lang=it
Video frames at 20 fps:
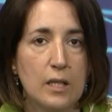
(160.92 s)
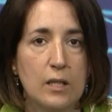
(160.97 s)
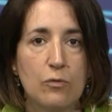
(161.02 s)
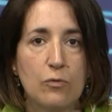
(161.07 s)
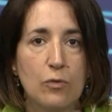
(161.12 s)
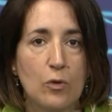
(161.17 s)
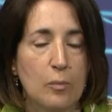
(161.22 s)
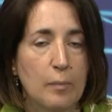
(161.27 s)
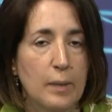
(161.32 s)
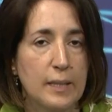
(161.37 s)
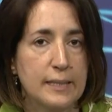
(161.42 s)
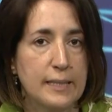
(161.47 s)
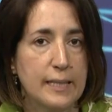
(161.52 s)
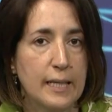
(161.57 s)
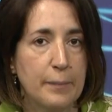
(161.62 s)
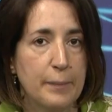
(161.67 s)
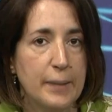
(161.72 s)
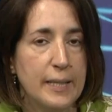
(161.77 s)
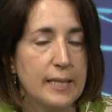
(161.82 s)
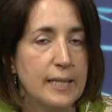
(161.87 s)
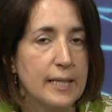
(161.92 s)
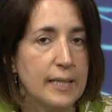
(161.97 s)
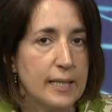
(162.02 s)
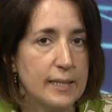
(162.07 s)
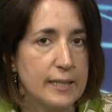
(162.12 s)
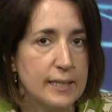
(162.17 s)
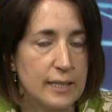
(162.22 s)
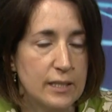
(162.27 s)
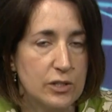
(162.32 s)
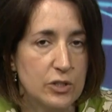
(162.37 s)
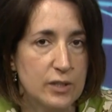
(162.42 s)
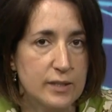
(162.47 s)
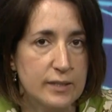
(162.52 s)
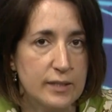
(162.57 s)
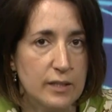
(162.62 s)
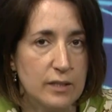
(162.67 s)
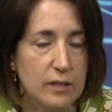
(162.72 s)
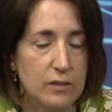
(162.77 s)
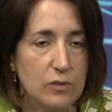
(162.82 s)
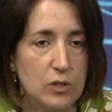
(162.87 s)
informatica medica e
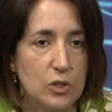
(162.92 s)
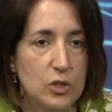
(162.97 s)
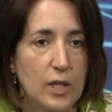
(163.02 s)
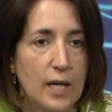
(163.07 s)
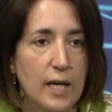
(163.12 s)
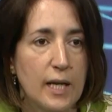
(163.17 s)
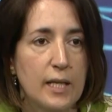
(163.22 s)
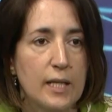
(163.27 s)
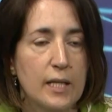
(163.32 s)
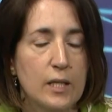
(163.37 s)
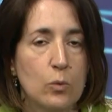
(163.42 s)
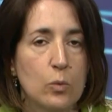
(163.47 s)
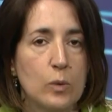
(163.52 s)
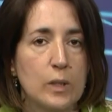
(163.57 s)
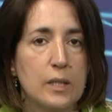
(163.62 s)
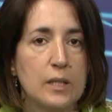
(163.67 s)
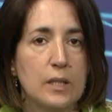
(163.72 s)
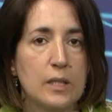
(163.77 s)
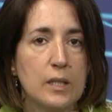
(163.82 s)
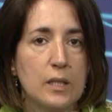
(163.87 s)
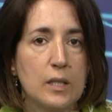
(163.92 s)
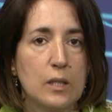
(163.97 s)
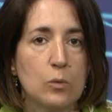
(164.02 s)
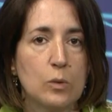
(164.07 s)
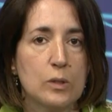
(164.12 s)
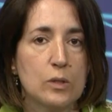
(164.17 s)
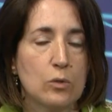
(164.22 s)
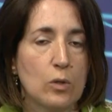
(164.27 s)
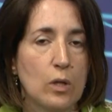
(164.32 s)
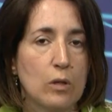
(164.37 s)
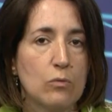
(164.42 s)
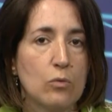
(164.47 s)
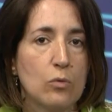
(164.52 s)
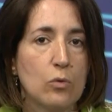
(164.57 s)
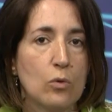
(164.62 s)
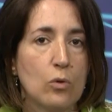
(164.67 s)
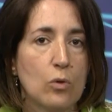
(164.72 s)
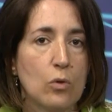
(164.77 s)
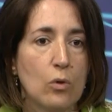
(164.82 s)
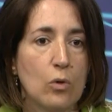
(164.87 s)
intelligenza artificiale, quindi questo
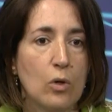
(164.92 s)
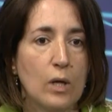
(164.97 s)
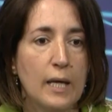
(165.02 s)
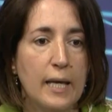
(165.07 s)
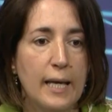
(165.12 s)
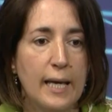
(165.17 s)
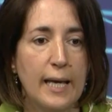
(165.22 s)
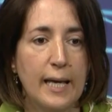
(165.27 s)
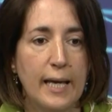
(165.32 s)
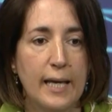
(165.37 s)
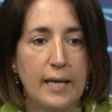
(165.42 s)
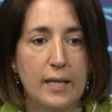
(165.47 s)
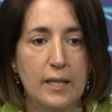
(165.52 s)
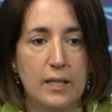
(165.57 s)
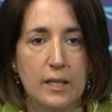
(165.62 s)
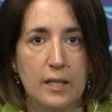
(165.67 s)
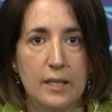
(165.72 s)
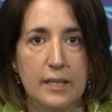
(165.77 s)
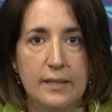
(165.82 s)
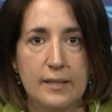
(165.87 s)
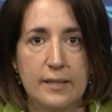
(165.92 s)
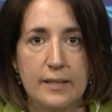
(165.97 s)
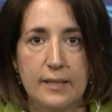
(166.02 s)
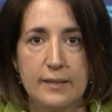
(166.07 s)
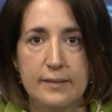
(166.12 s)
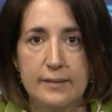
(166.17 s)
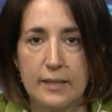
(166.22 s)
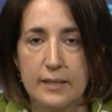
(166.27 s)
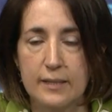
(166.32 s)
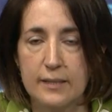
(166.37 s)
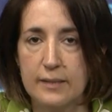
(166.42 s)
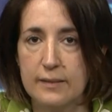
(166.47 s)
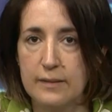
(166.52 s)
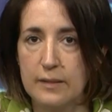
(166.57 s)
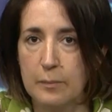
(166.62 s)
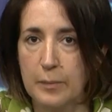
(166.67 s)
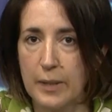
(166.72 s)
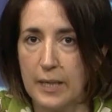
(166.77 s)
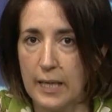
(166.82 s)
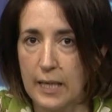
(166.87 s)
lavoro è eh, in
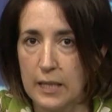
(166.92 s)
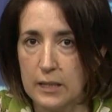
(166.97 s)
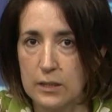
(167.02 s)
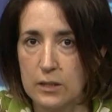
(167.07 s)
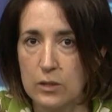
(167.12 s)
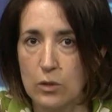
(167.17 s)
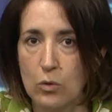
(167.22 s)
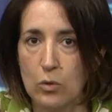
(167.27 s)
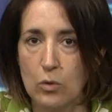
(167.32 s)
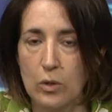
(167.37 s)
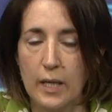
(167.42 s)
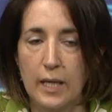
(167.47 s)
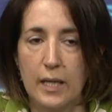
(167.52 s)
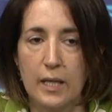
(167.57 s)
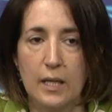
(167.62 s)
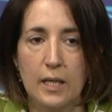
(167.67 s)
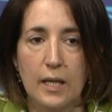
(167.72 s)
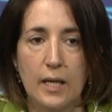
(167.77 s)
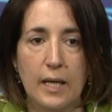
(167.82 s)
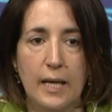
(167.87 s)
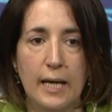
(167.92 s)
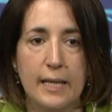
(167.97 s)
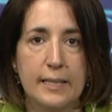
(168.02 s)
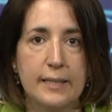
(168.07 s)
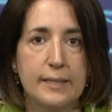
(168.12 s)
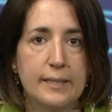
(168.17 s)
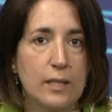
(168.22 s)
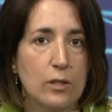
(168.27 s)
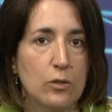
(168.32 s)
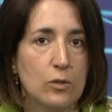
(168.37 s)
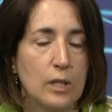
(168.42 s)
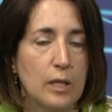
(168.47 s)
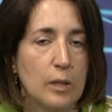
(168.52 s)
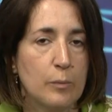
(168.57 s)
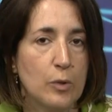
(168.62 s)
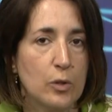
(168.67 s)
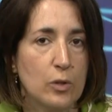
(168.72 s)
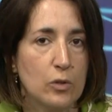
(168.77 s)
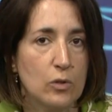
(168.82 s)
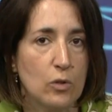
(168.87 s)
strettissima relazione eh, all'interno del
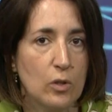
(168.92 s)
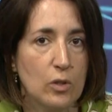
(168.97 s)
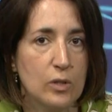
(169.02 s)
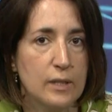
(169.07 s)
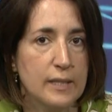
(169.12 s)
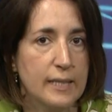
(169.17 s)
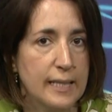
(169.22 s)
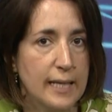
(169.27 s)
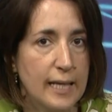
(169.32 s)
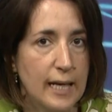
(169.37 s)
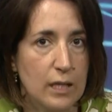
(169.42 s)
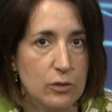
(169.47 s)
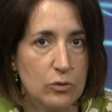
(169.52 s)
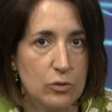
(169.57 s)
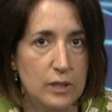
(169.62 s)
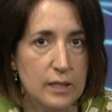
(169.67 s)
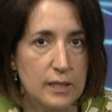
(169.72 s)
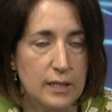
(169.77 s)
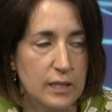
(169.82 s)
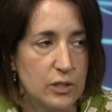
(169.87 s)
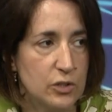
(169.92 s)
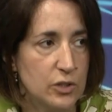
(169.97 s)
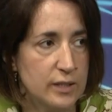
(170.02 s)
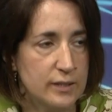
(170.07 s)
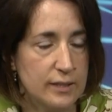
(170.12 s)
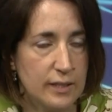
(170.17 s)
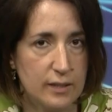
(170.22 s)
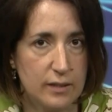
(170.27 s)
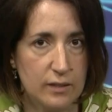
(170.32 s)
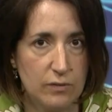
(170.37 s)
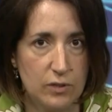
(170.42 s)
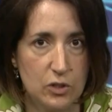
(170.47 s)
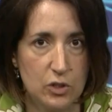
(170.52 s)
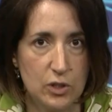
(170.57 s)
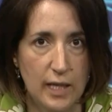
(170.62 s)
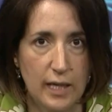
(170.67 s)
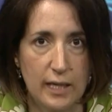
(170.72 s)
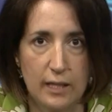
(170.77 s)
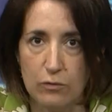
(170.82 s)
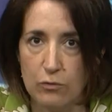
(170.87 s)
laboratorio integrato di intelligenza
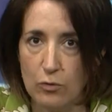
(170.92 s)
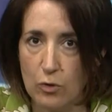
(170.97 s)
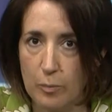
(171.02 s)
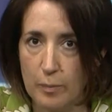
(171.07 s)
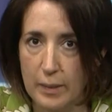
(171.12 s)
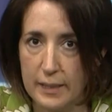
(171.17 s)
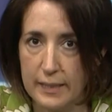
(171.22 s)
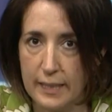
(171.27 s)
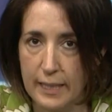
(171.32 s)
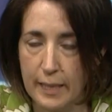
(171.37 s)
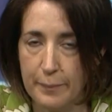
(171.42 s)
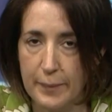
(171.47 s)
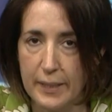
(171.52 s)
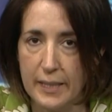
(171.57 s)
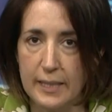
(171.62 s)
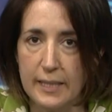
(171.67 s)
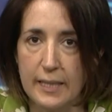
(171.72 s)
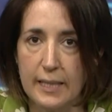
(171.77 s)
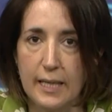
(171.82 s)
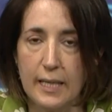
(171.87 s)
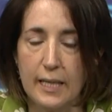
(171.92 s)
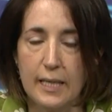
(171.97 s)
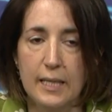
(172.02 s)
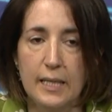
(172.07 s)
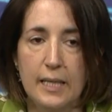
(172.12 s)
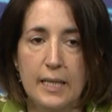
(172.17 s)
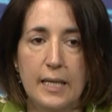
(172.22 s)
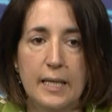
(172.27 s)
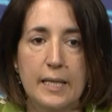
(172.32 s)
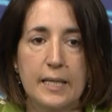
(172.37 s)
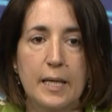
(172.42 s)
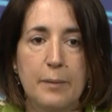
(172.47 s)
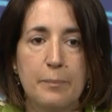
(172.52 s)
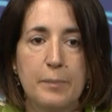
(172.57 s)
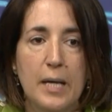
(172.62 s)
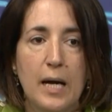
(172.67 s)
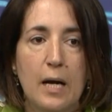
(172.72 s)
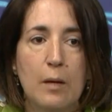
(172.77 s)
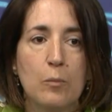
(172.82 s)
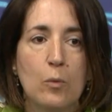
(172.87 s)
artificiale e informatica medica che
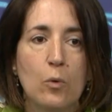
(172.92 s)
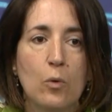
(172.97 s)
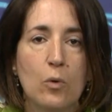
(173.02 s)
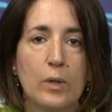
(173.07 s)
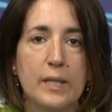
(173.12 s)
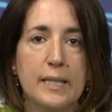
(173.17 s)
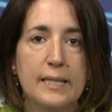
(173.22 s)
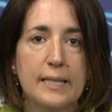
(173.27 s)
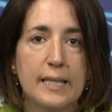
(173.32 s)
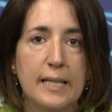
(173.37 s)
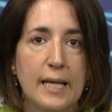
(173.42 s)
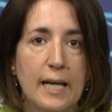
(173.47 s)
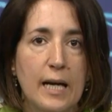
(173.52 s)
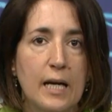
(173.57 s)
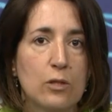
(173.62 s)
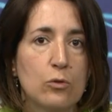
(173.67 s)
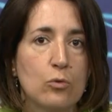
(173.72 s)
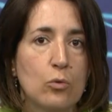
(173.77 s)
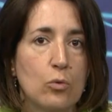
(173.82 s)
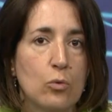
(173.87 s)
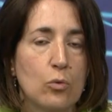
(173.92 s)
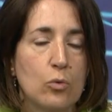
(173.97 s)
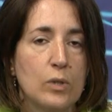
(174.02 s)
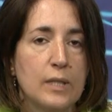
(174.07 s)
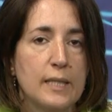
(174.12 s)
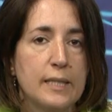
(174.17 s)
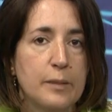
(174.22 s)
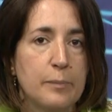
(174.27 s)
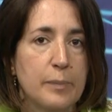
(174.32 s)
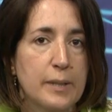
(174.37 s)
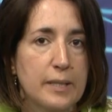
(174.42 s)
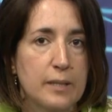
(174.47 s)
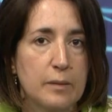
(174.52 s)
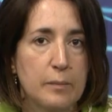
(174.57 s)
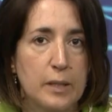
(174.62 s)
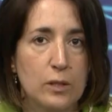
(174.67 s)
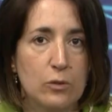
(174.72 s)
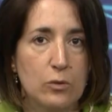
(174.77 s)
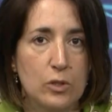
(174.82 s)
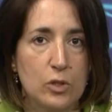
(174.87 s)
abbiamo integrato con il
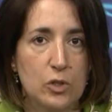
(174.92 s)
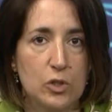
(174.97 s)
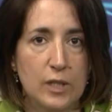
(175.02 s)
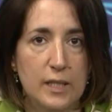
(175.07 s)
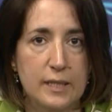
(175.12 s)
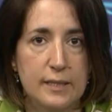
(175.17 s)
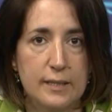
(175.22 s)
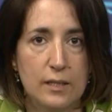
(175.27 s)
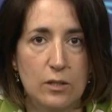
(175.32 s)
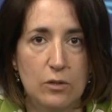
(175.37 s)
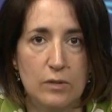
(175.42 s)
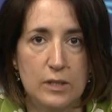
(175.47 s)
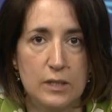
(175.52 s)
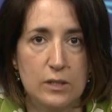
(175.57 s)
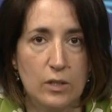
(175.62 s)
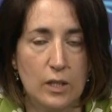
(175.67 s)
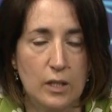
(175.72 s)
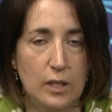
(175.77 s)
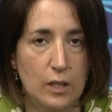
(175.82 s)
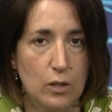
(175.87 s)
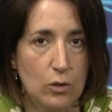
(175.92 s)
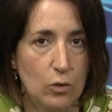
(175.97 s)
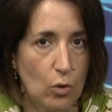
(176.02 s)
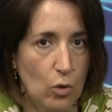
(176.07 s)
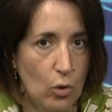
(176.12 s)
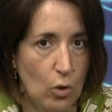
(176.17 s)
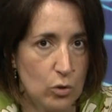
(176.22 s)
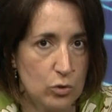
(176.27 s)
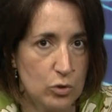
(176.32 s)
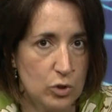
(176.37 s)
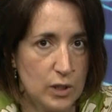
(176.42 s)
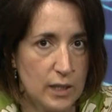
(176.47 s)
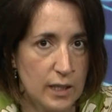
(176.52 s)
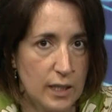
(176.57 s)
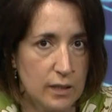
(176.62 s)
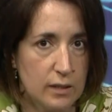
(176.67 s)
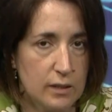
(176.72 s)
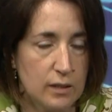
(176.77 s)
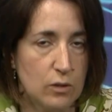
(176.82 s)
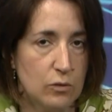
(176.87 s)
Dipartimento di Scienze e Innovazione
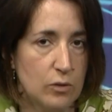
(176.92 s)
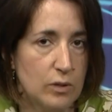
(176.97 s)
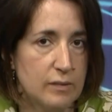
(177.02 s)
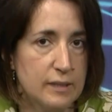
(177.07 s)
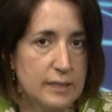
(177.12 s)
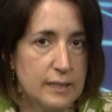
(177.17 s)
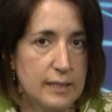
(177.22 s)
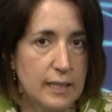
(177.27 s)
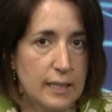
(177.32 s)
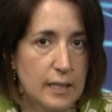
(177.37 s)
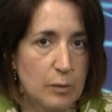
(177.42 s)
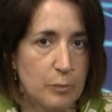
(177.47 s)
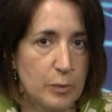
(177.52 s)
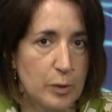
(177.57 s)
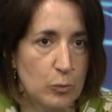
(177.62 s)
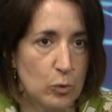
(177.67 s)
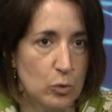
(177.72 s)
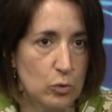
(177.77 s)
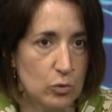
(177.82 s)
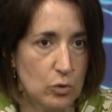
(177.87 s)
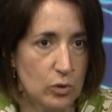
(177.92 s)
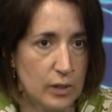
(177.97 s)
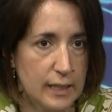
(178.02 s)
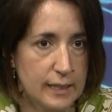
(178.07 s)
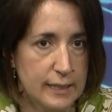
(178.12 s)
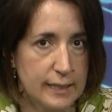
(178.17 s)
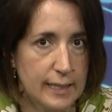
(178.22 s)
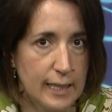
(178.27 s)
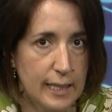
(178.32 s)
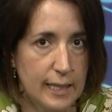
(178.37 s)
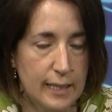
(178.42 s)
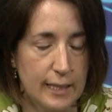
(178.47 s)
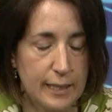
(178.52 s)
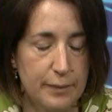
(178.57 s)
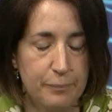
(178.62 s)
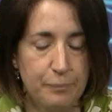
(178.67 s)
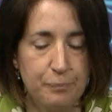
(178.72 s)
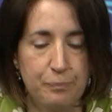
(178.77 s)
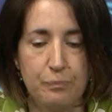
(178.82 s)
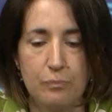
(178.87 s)
Tecnologica dell'Università del Piemonte
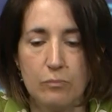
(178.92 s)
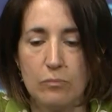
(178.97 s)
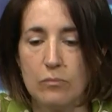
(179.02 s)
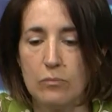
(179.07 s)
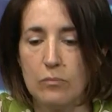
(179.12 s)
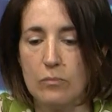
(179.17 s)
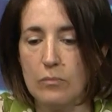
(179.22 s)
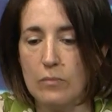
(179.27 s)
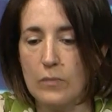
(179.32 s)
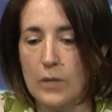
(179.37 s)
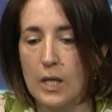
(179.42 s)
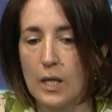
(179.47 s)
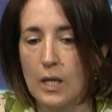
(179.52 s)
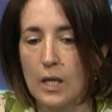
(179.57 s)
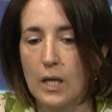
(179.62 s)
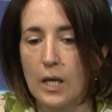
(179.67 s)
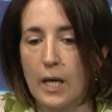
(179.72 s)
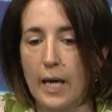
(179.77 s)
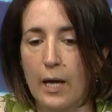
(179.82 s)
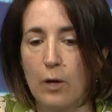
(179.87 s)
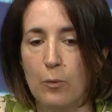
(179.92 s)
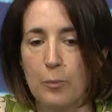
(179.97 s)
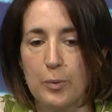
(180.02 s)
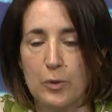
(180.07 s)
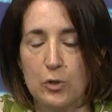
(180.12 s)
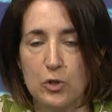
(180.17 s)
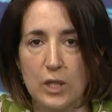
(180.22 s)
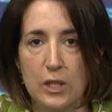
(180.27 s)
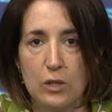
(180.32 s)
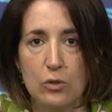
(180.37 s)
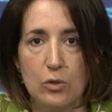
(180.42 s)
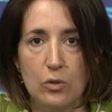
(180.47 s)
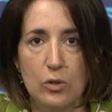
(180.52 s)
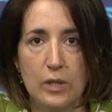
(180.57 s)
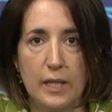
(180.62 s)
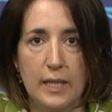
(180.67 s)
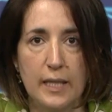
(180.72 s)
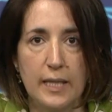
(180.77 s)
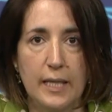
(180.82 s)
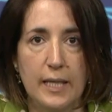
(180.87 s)
Orientale. È un progetto
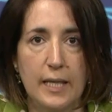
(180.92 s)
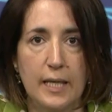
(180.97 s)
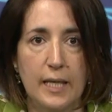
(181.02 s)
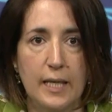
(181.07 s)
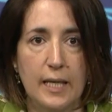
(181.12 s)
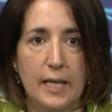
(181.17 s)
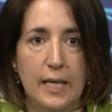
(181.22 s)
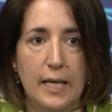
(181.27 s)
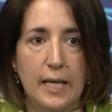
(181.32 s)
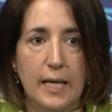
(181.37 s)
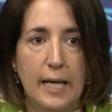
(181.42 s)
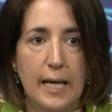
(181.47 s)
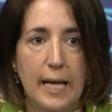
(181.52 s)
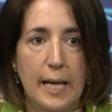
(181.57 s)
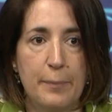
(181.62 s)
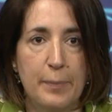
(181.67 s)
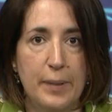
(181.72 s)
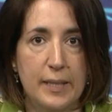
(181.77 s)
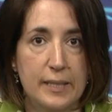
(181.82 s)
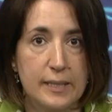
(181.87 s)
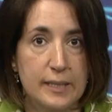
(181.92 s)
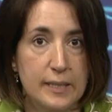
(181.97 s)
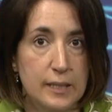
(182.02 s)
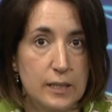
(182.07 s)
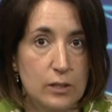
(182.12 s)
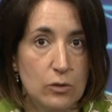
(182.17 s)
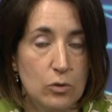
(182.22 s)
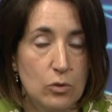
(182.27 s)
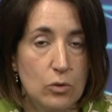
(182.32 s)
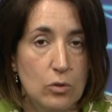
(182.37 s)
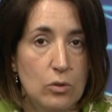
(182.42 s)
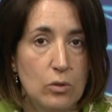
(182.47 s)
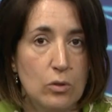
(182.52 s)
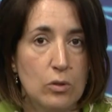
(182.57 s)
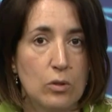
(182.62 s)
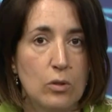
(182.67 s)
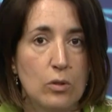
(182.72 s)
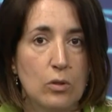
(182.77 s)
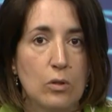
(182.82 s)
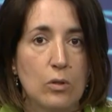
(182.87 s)
che eh, è partito
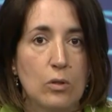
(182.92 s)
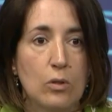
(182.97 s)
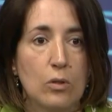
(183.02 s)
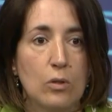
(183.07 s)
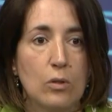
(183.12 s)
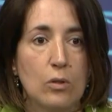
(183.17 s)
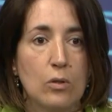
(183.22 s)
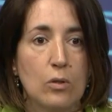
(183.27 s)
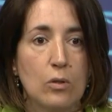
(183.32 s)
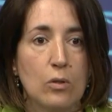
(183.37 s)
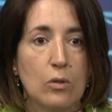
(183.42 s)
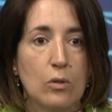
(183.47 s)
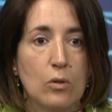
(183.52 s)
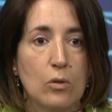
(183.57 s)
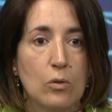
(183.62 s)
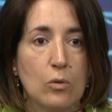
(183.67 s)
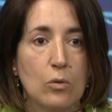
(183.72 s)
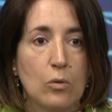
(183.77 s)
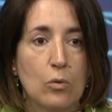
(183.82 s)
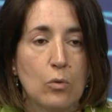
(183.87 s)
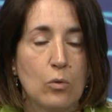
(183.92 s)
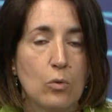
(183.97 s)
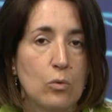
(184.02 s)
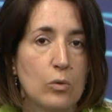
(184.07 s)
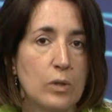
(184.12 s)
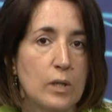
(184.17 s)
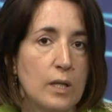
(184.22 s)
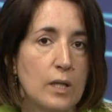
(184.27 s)
eh, con